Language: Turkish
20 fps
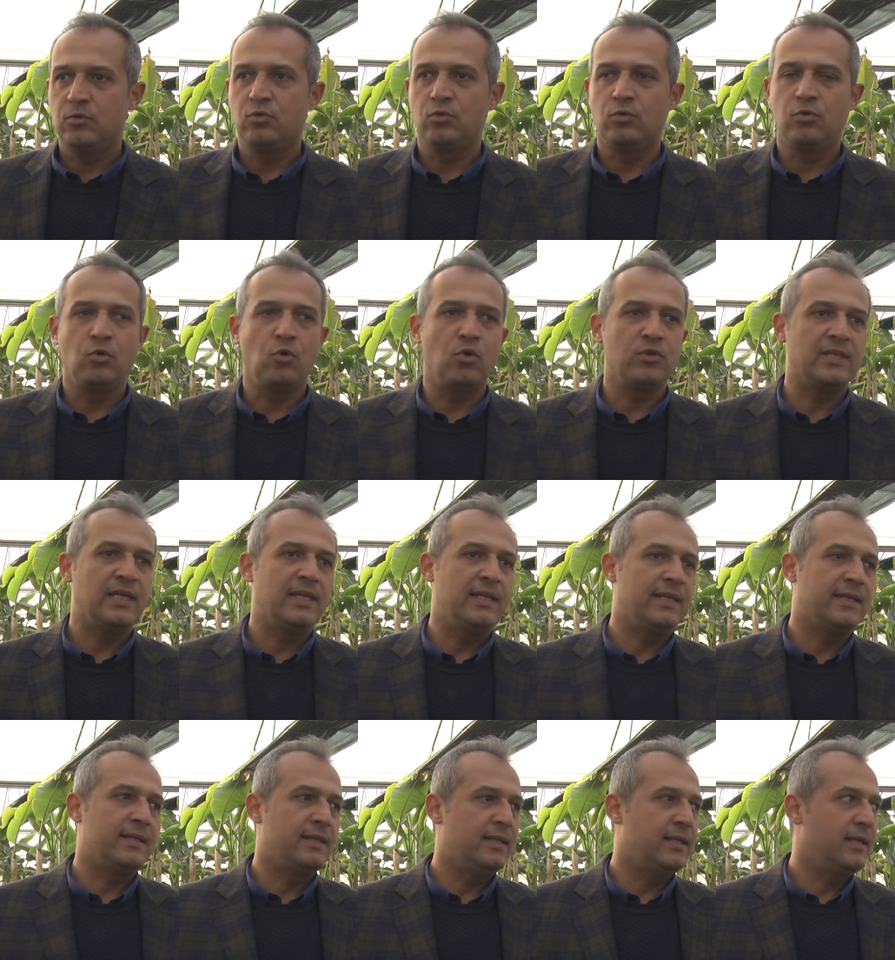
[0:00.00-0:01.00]
Çünkü
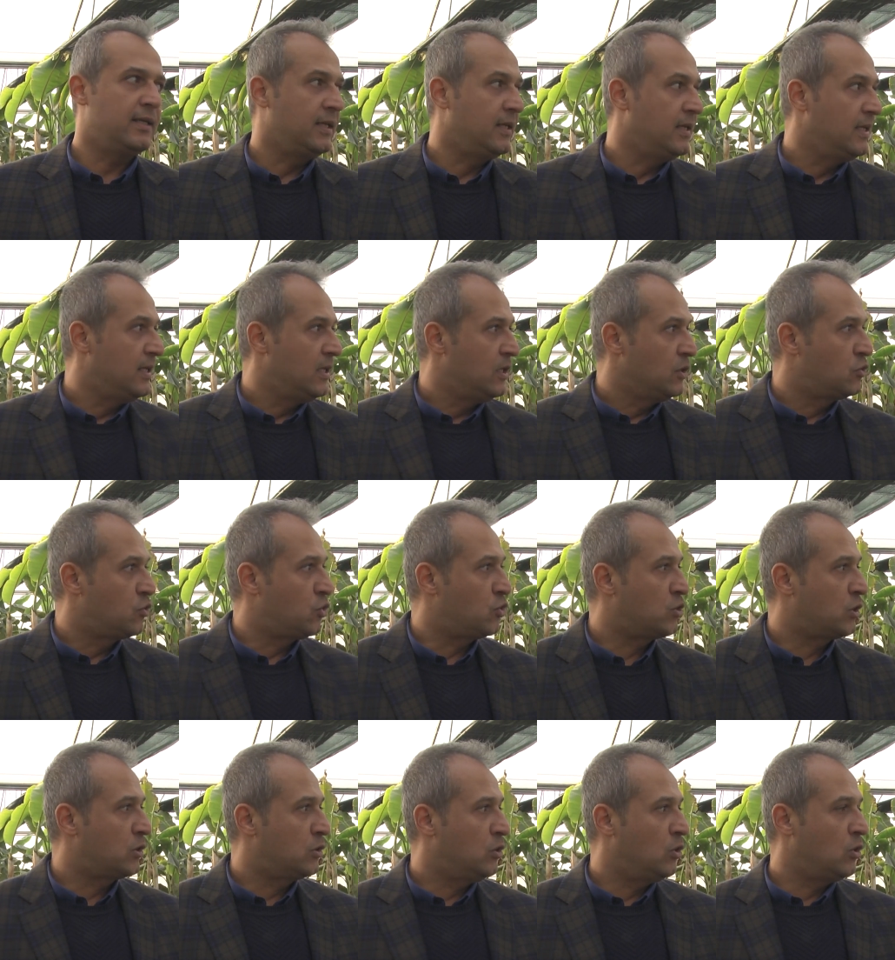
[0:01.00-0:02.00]
özellikle
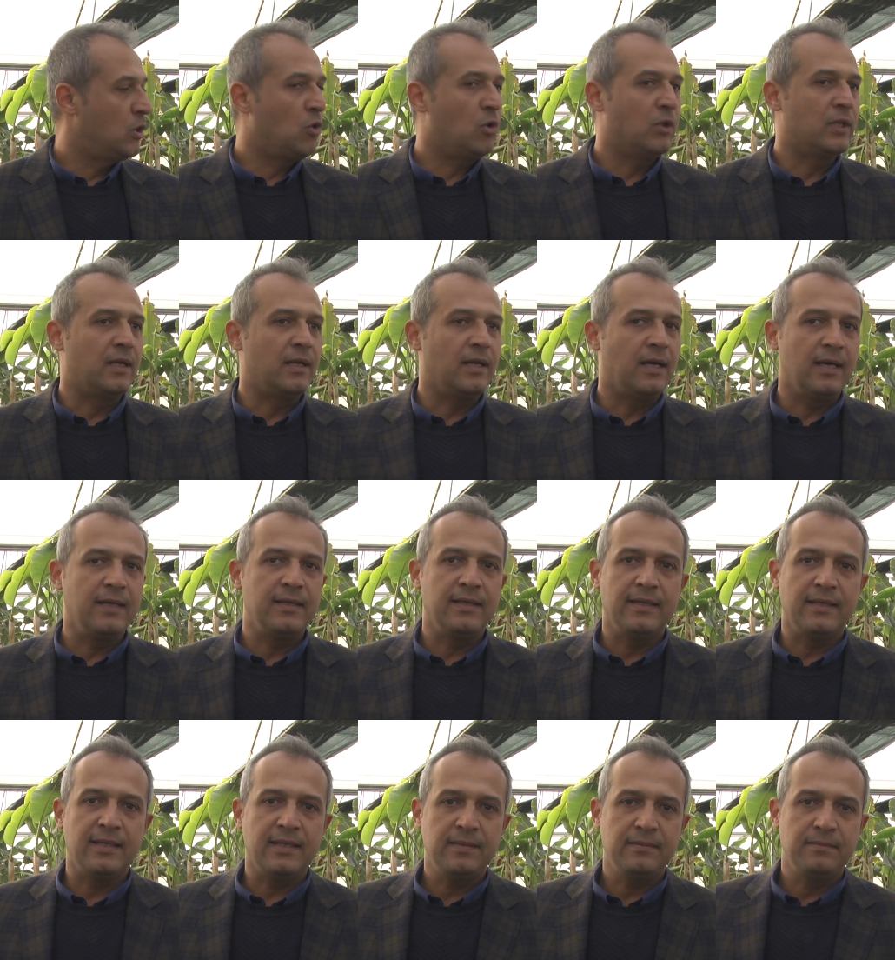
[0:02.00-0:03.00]
çocukları olan
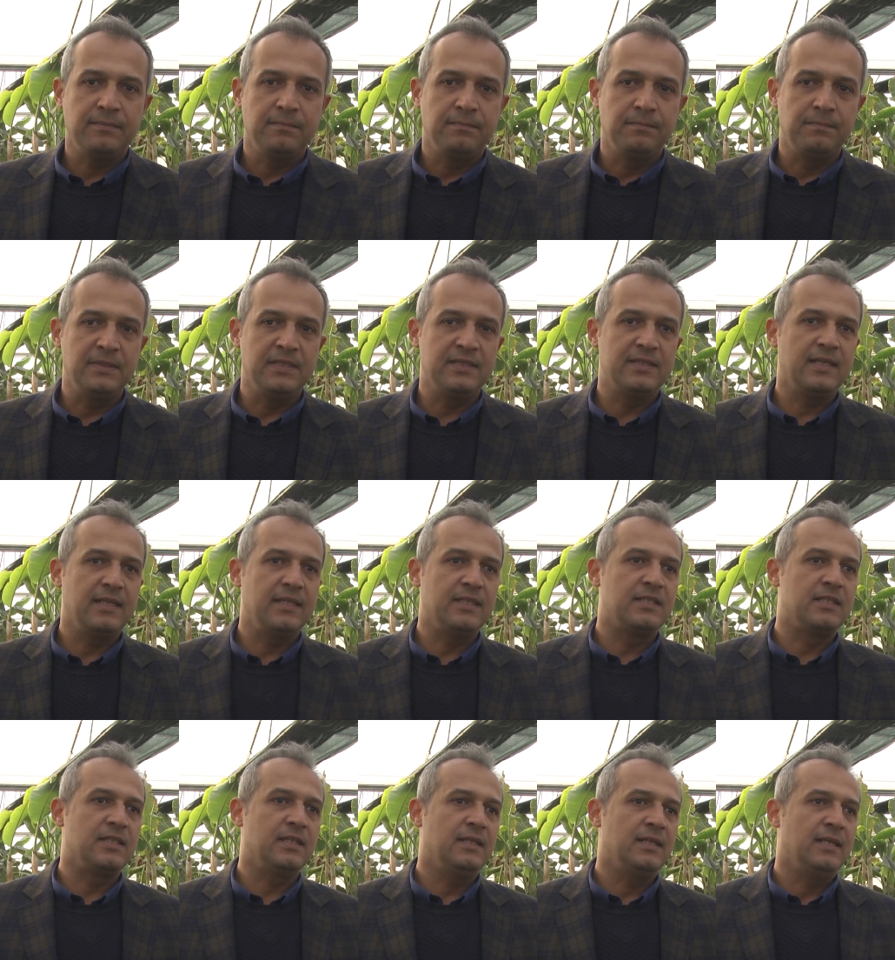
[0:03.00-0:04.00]
anneler bizler
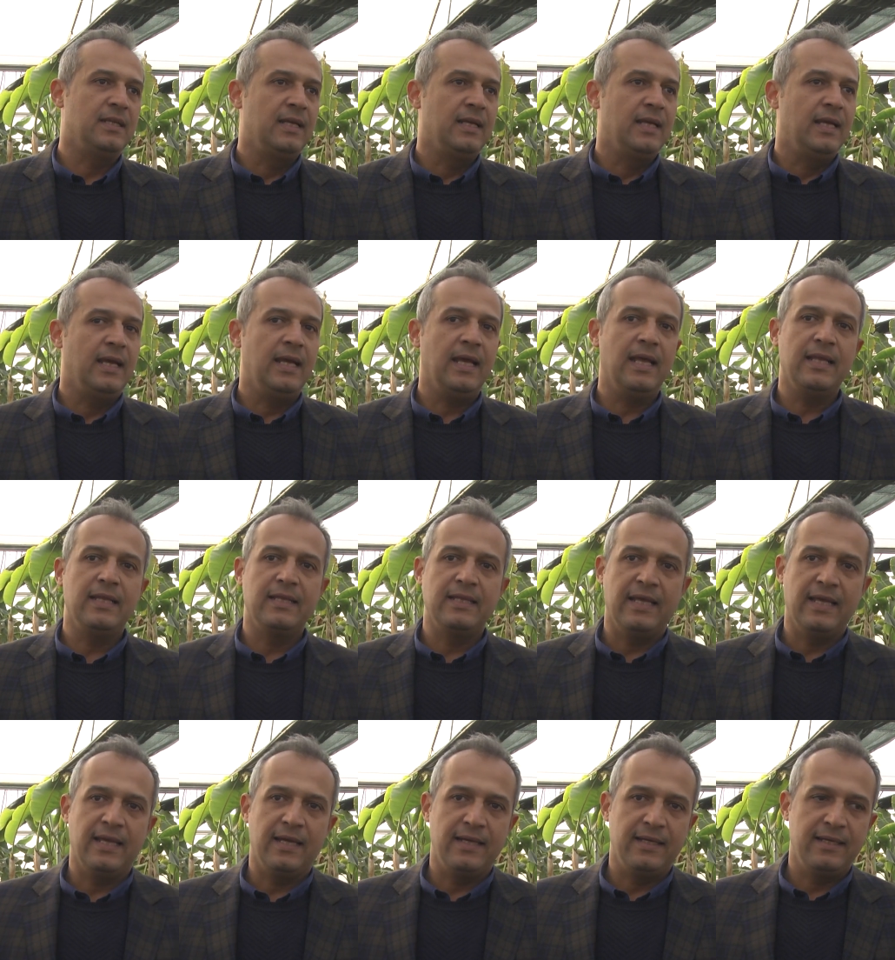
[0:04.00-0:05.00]
için en
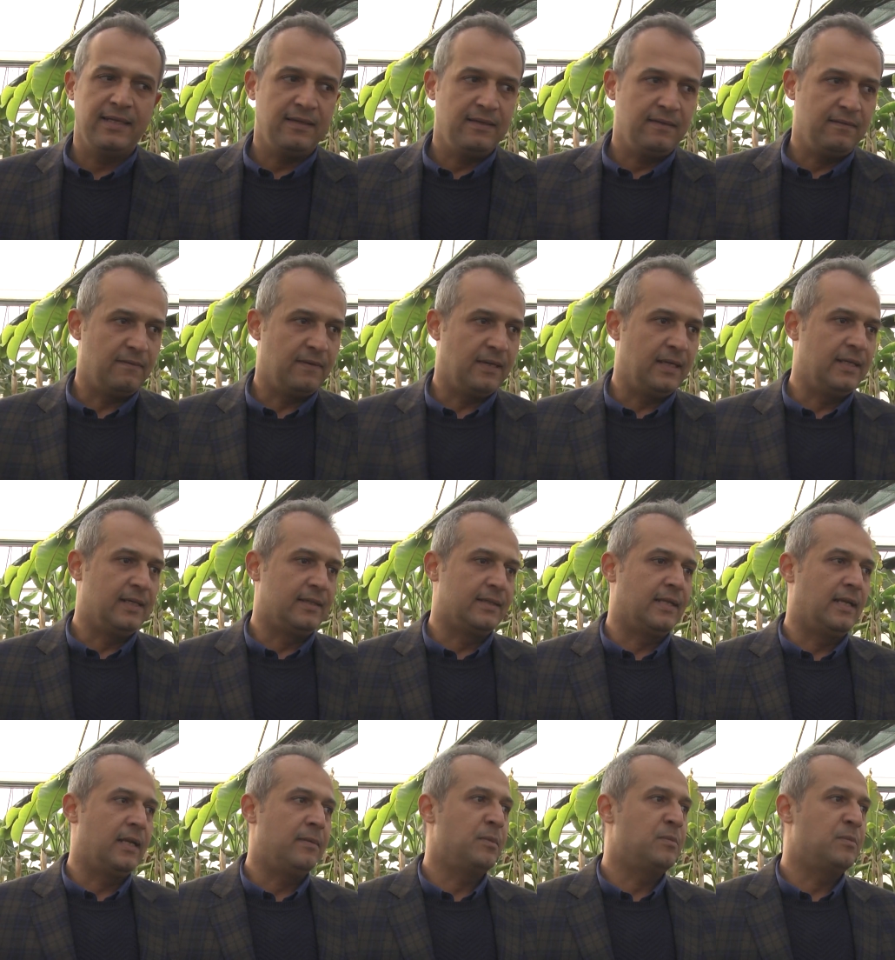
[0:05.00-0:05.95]
değerli varlıklar.